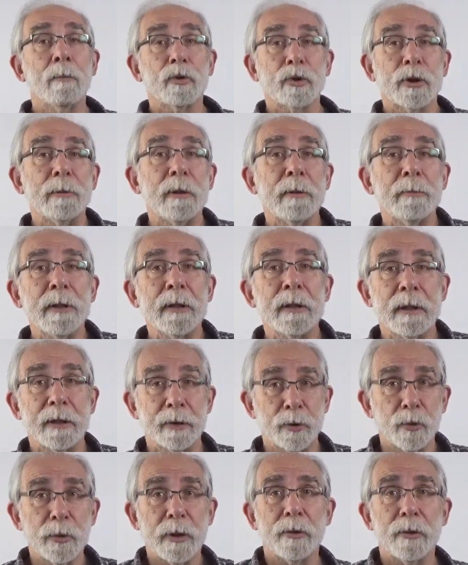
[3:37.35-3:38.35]

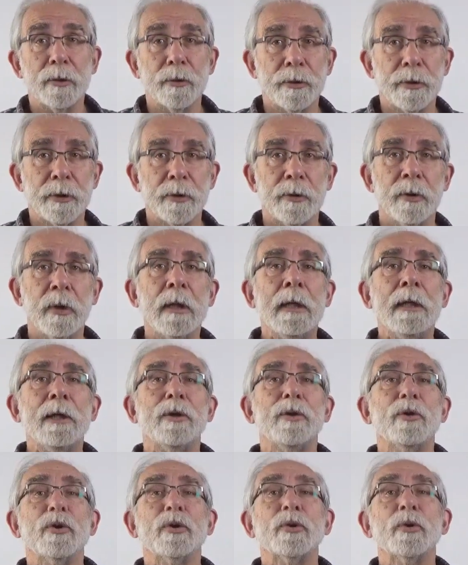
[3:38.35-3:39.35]
Posiblemente su negocio
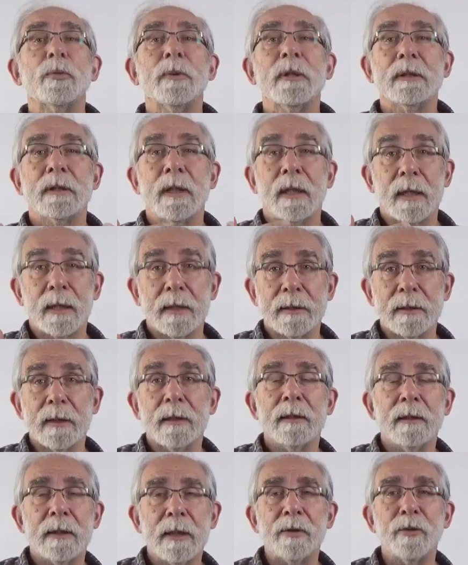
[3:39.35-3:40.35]
no se hubiese
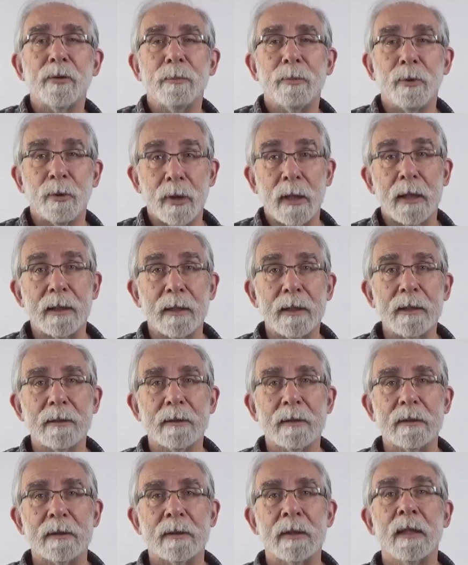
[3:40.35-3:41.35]
resentido por la
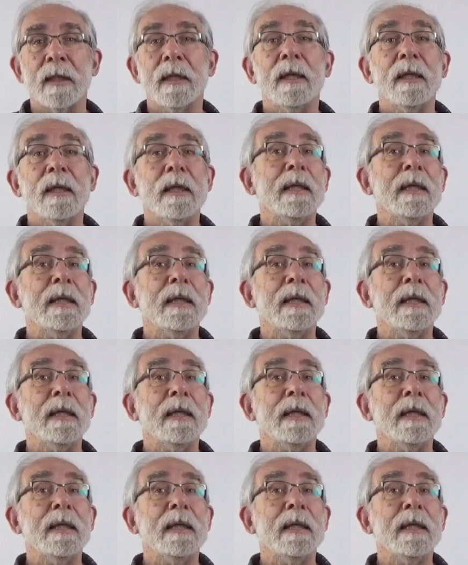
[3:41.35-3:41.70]
crisis,